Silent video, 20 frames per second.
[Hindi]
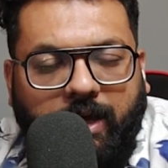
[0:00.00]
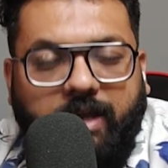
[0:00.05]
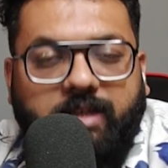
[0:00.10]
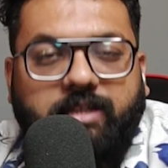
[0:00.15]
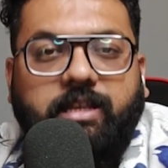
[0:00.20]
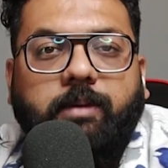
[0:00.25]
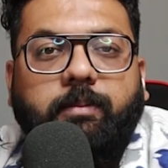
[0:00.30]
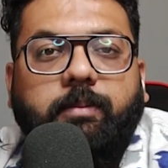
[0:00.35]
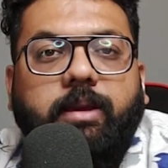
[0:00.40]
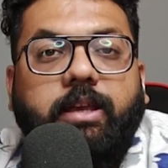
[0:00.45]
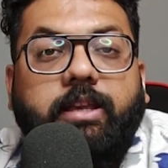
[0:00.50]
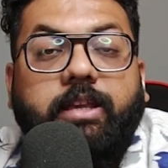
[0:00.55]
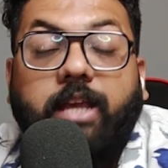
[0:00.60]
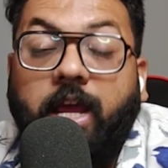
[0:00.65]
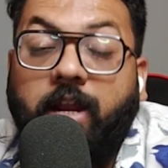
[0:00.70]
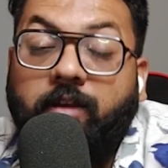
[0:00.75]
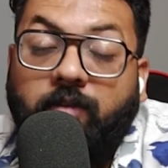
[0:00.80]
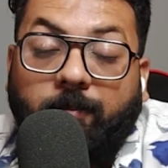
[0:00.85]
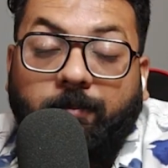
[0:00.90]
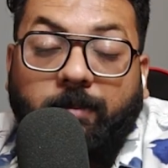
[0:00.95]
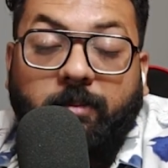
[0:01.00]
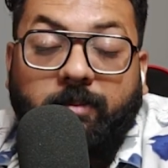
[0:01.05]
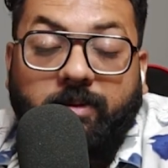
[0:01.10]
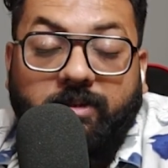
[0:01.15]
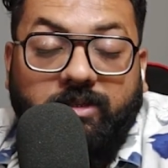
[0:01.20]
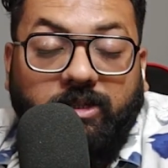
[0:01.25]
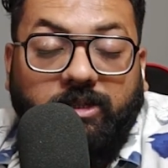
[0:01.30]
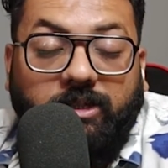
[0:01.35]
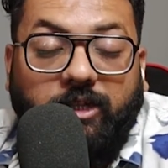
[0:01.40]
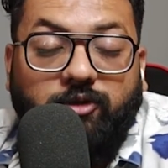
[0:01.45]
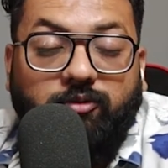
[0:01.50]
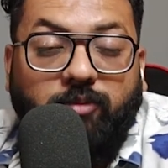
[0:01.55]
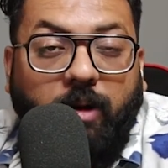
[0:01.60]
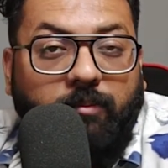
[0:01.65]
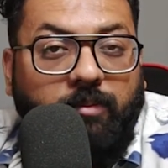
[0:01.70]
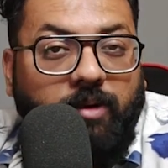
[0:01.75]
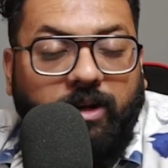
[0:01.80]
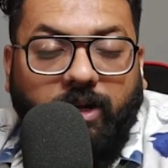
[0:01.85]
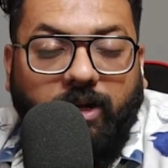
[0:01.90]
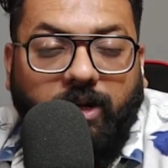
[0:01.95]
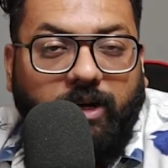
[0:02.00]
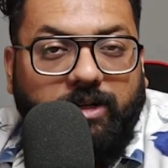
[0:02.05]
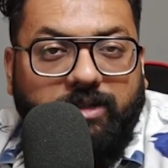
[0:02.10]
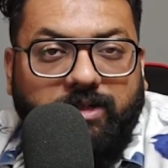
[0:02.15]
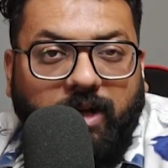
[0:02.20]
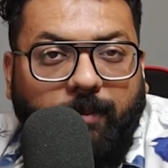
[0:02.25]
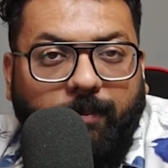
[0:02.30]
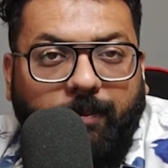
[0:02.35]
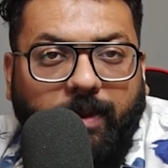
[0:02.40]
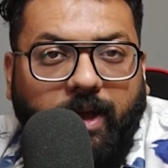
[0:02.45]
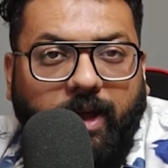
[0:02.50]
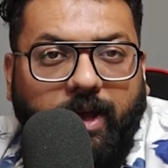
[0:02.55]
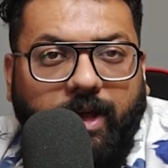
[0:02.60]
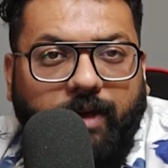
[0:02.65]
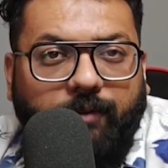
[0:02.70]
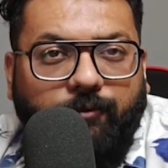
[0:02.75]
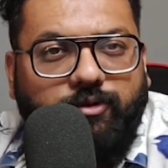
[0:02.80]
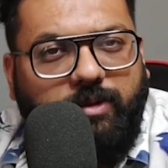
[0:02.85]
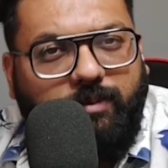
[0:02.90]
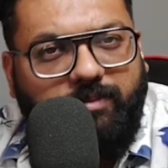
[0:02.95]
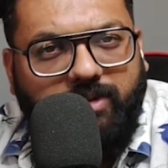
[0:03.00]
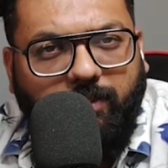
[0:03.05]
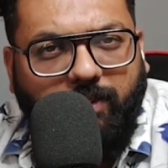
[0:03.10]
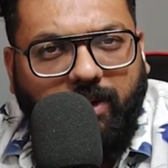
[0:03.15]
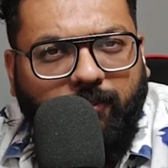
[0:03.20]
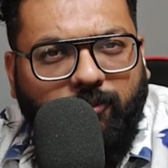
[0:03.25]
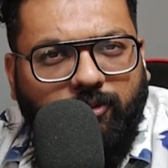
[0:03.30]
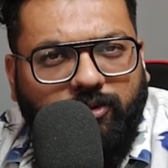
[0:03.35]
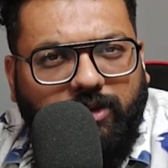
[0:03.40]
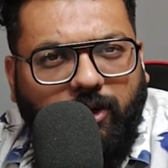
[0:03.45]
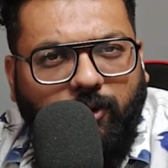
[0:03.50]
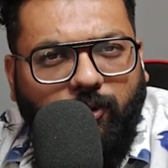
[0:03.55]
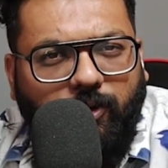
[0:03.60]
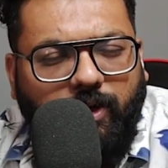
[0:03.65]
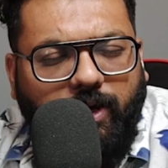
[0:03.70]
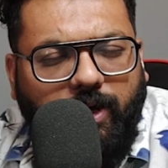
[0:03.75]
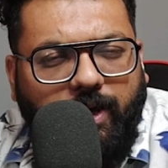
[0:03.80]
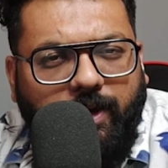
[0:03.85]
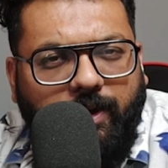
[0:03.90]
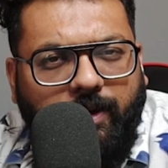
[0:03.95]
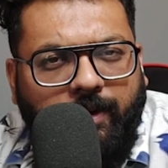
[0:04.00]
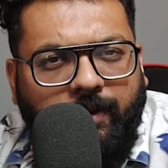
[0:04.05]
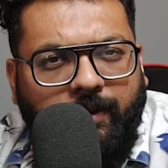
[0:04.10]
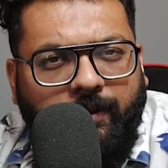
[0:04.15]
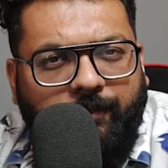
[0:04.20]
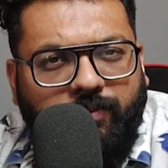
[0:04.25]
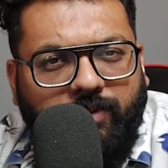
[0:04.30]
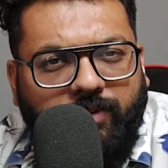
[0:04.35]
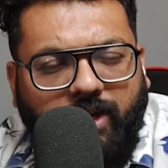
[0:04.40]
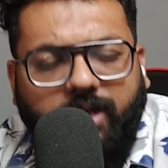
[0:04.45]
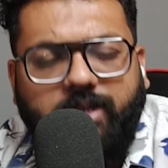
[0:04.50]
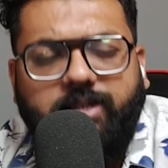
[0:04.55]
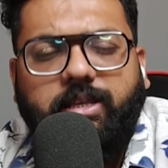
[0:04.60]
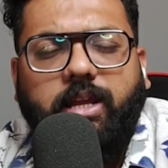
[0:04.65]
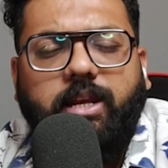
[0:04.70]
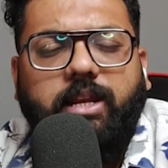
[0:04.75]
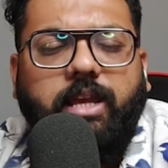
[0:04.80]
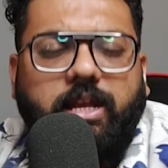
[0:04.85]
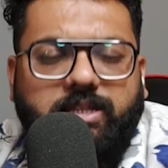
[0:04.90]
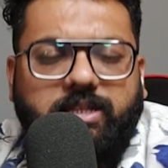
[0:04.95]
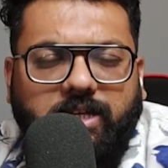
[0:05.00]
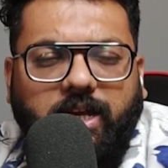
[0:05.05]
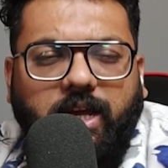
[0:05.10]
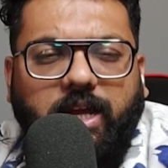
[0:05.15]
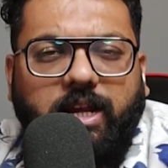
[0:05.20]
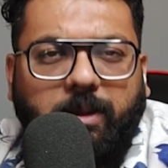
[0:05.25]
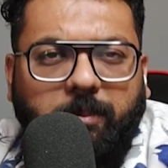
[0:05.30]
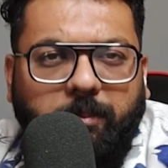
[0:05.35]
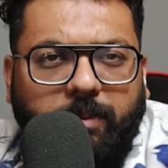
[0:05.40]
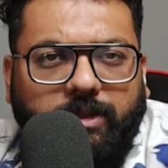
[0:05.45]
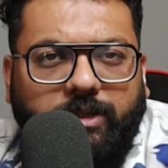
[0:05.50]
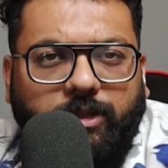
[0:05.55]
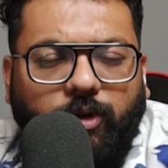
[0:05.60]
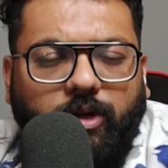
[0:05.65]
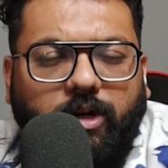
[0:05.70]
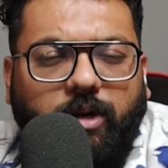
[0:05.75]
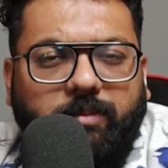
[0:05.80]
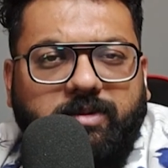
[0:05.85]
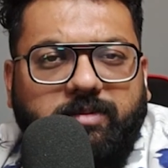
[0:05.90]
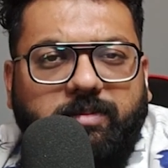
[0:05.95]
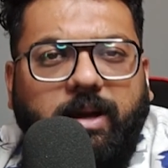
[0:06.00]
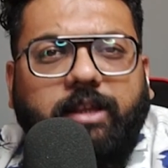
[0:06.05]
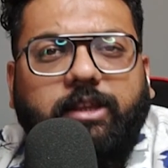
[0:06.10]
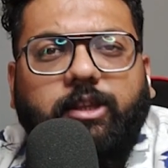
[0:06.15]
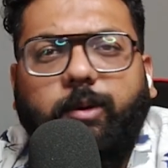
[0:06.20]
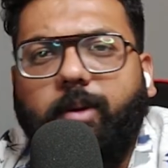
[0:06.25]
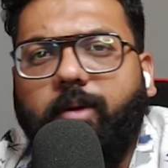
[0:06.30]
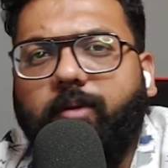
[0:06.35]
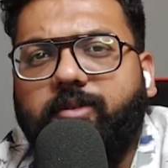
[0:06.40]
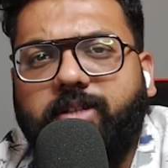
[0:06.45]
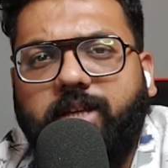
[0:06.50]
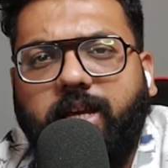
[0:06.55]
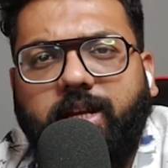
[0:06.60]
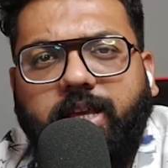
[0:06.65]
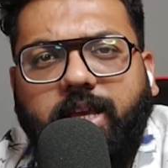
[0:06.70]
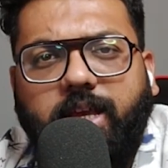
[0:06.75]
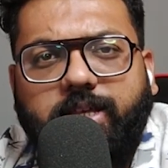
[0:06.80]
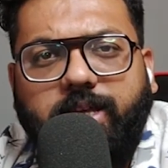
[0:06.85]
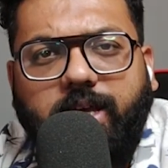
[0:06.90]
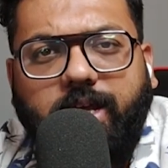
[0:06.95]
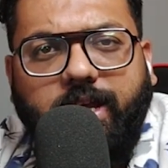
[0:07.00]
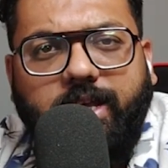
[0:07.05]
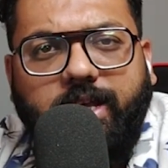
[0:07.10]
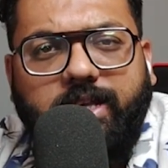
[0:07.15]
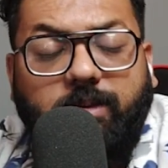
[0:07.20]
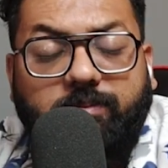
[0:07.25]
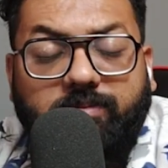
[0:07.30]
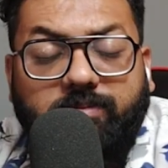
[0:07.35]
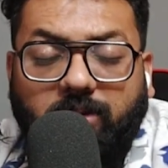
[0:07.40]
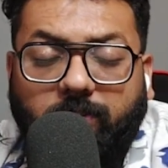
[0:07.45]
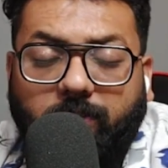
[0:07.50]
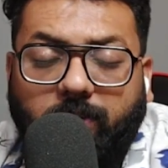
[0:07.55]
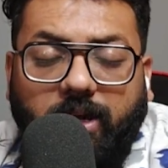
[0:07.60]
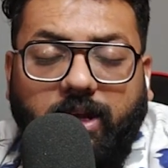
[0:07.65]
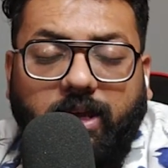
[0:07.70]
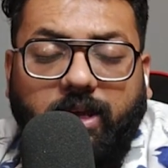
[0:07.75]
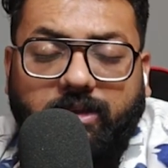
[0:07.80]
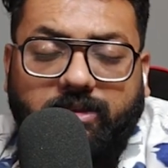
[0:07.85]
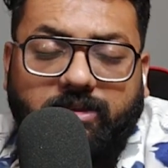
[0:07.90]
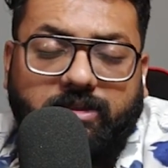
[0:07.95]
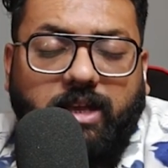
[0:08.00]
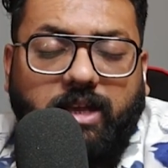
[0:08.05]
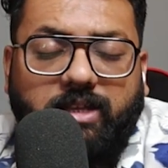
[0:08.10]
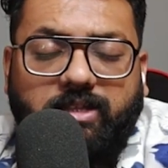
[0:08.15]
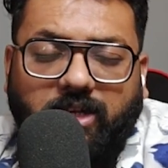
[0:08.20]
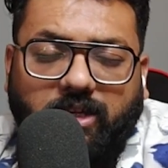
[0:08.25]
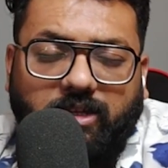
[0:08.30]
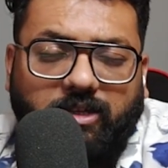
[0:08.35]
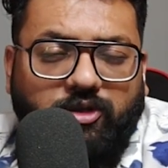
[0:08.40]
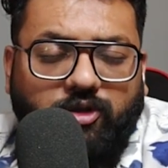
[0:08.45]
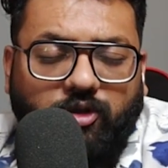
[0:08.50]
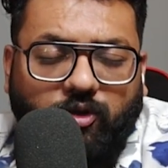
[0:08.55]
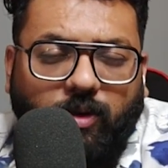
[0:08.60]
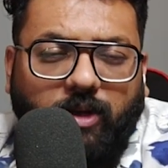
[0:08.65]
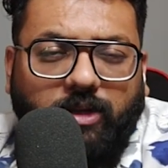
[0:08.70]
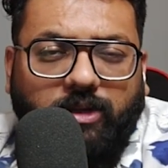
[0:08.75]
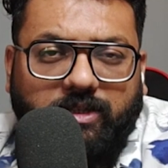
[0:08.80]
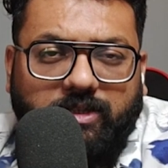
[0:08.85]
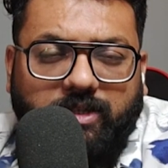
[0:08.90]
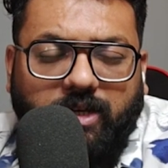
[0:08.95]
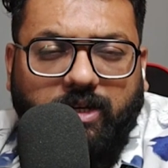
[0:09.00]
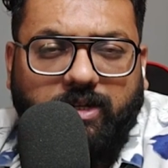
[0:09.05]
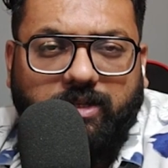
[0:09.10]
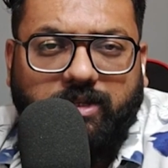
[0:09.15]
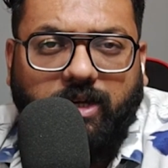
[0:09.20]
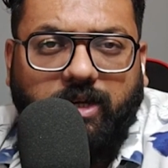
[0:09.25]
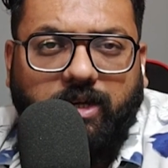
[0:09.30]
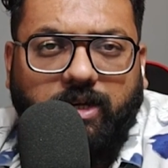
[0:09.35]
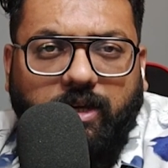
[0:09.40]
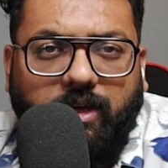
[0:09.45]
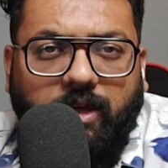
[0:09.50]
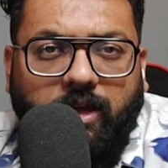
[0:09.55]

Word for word: ऐसे में ज्ञानवापी मस्जिद का जो मामला निकल कर सामने आया है वो सबसे बड़ा मुद्दा हो गया है कई सारी याचिकाएं लंबित हैं और अब इस बात के ऊपर विचार किया जा रहा है कि सबसे पहले किस याचिका से शुरुआत की जानी चाहिए